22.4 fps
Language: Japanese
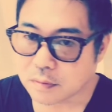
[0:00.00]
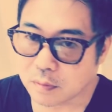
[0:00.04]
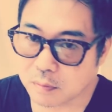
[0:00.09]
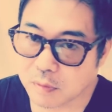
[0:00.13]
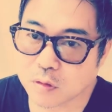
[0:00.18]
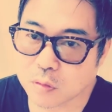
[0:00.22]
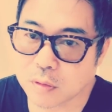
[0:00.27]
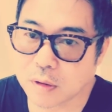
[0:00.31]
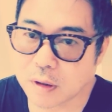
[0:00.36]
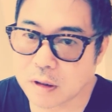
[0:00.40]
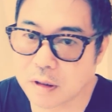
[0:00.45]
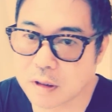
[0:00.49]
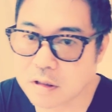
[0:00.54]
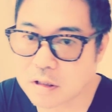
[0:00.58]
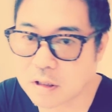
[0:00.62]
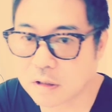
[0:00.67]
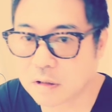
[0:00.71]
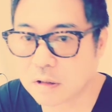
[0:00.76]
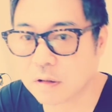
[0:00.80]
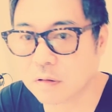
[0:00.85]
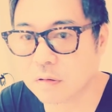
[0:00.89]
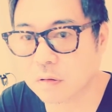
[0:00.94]
まあ、そんな
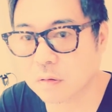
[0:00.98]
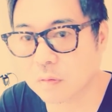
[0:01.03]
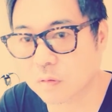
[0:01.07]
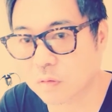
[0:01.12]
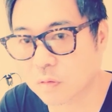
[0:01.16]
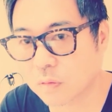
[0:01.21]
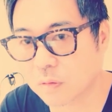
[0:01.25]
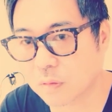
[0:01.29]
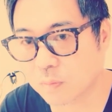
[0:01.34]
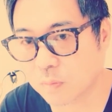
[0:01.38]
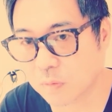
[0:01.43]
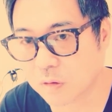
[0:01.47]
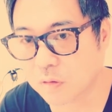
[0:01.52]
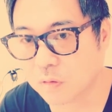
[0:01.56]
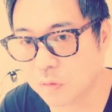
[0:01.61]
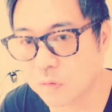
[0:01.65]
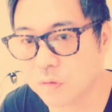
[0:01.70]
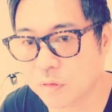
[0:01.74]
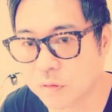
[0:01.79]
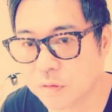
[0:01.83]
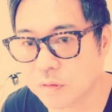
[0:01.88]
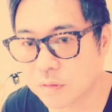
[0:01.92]
話だったんですけど、そんまあ、
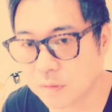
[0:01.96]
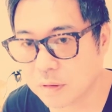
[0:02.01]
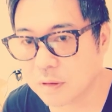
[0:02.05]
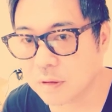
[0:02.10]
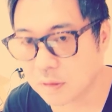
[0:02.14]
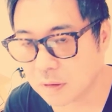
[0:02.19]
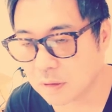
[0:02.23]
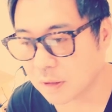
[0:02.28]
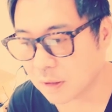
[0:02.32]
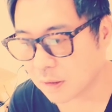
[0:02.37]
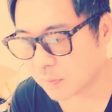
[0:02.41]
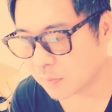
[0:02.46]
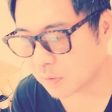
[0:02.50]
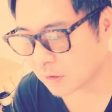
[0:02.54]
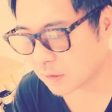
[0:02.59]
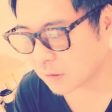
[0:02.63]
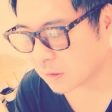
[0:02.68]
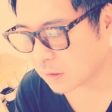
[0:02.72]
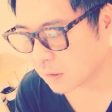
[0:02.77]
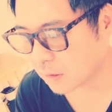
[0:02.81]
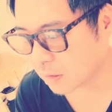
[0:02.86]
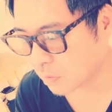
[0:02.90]
そういう、ね、ま
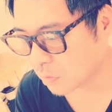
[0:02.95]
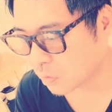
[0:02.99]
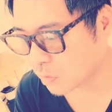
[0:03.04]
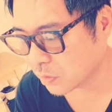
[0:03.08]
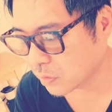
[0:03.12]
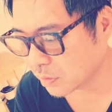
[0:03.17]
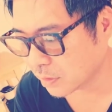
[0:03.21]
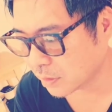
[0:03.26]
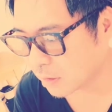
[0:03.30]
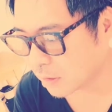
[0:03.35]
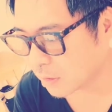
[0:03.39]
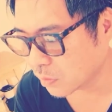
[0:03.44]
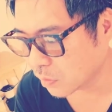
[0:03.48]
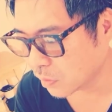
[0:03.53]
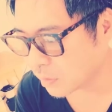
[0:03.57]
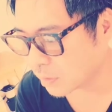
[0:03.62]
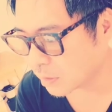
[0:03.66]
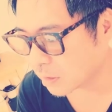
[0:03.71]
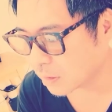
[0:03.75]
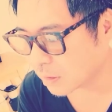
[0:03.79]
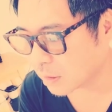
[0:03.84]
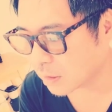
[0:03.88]
た、こういう意見
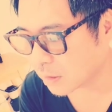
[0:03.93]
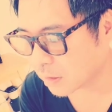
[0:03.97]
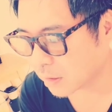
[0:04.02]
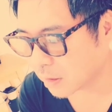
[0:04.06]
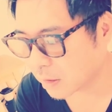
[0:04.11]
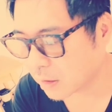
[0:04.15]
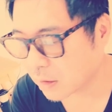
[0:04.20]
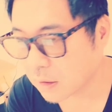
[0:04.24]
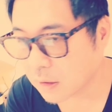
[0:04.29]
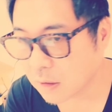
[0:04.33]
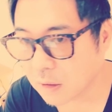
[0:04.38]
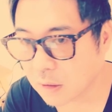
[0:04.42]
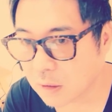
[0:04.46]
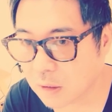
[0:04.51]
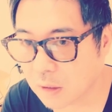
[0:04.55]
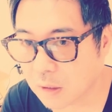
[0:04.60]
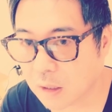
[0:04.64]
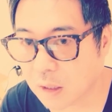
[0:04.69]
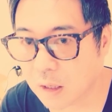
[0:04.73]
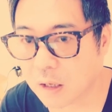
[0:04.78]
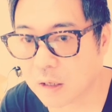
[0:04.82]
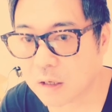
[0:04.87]
をいただいて、
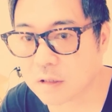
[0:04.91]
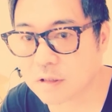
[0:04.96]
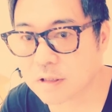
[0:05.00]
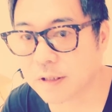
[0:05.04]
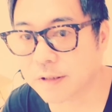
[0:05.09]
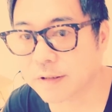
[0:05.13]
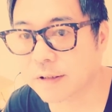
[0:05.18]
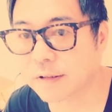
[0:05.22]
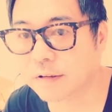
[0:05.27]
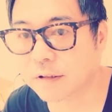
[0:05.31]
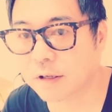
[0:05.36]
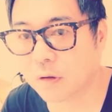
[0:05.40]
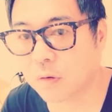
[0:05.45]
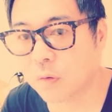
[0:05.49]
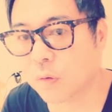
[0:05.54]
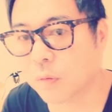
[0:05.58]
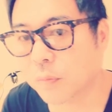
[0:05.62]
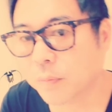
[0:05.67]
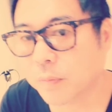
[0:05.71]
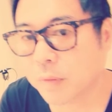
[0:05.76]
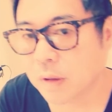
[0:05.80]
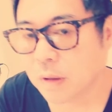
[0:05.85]
話なんですけ
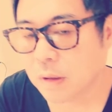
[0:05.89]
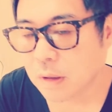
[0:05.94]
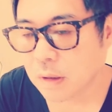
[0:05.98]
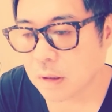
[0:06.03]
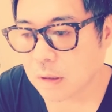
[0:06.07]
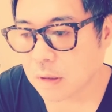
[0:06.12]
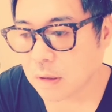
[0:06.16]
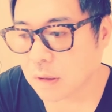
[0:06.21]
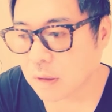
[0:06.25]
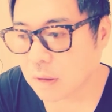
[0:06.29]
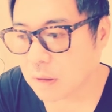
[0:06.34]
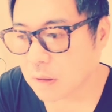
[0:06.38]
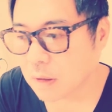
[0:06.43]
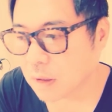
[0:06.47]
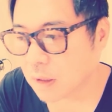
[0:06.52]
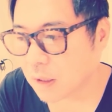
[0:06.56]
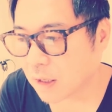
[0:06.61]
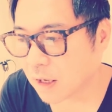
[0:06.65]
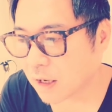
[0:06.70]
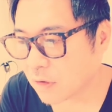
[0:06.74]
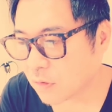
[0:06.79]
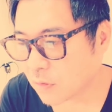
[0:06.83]
ど、
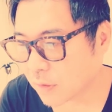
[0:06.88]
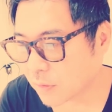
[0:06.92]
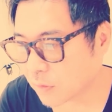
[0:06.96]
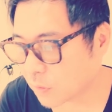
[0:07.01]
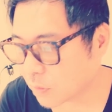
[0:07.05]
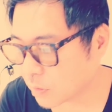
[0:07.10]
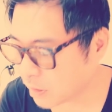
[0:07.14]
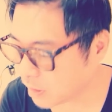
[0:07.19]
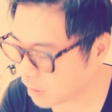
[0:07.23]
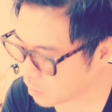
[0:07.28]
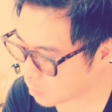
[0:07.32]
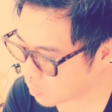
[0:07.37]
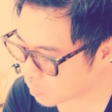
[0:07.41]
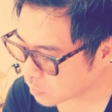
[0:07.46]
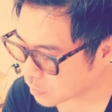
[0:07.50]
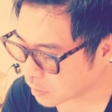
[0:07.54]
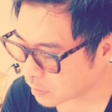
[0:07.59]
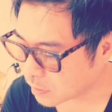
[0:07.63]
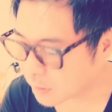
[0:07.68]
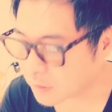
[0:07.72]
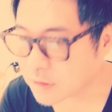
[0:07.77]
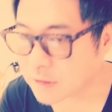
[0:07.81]
あとあの、レイコ
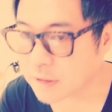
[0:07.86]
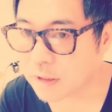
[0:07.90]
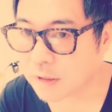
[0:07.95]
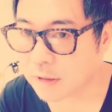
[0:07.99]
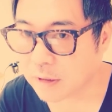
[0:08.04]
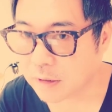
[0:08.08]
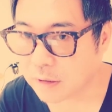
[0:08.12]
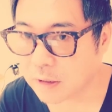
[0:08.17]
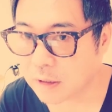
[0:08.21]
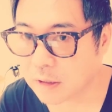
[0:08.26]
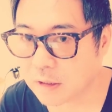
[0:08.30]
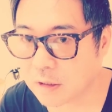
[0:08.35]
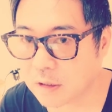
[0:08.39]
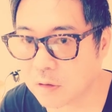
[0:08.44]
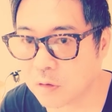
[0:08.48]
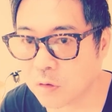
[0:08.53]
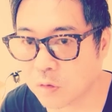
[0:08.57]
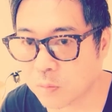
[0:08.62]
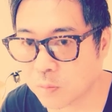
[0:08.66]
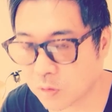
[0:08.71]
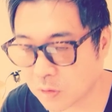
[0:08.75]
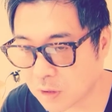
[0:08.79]
さんでしたかね、昨
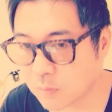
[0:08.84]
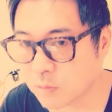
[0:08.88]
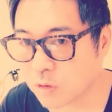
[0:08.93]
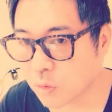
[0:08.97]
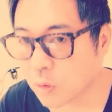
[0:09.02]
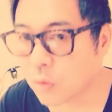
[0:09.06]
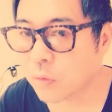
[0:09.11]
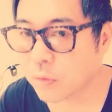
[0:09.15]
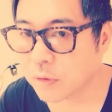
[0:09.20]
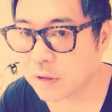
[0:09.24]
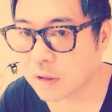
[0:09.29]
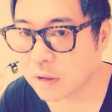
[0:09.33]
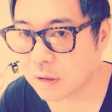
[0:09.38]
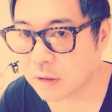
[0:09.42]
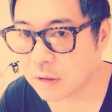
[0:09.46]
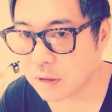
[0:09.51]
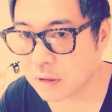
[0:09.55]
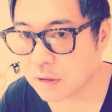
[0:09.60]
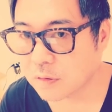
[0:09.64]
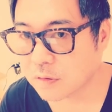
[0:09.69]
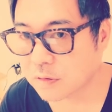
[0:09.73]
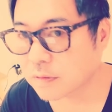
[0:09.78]
日多分ここに
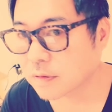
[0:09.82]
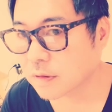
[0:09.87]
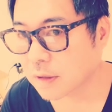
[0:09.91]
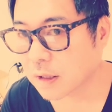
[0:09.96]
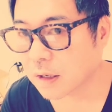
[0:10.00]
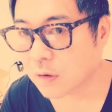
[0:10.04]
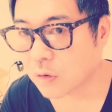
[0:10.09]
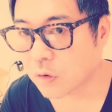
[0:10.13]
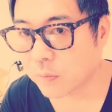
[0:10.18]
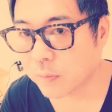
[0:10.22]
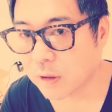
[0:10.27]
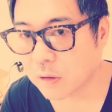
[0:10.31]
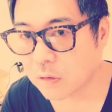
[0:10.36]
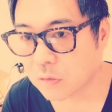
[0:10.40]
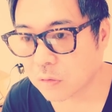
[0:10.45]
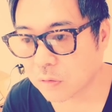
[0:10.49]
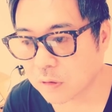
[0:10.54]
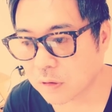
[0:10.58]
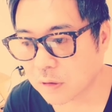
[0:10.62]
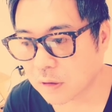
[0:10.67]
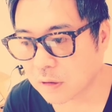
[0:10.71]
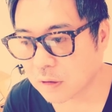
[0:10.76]
いくつか
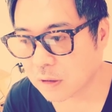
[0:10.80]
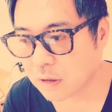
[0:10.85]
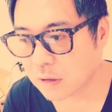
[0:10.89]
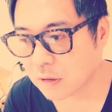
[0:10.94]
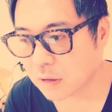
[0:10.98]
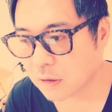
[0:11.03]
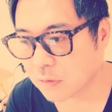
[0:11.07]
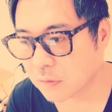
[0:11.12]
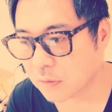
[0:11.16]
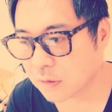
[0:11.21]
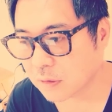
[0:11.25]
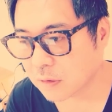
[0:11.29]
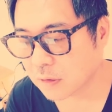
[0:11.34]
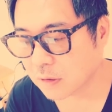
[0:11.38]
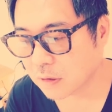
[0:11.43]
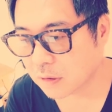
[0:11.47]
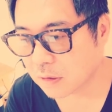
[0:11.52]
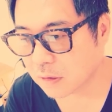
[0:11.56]
コメントいただいてくれ、